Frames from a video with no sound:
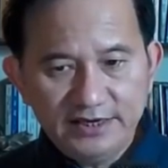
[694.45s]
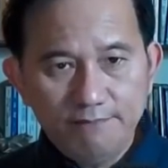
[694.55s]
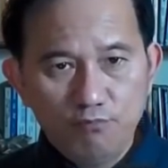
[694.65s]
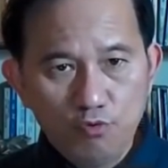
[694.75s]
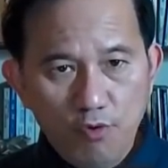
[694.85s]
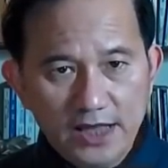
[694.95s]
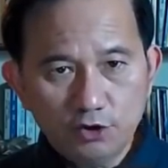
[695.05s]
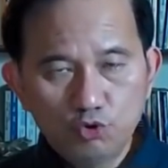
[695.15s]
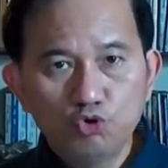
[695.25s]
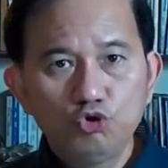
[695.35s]

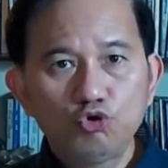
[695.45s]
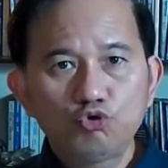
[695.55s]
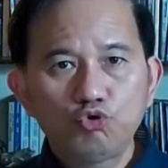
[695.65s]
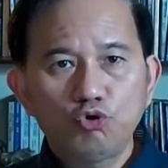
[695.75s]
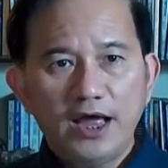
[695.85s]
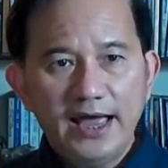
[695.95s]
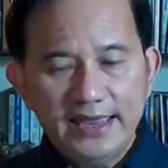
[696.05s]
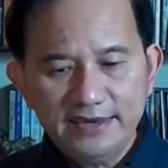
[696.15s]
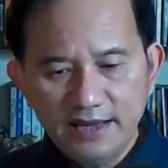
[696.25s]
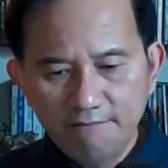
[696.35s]
dibuat untuk
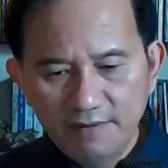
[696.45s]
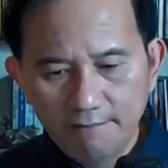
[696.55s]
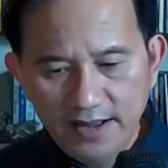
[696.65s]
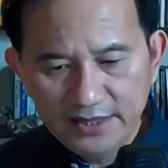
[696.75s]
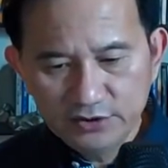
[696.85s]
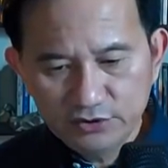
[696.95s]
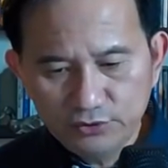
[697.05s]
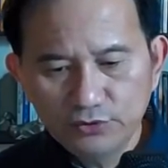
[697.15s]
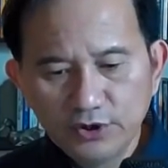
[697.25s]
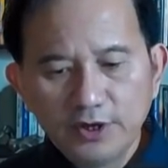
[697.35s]
hanya
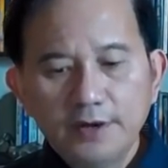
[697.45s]
membantu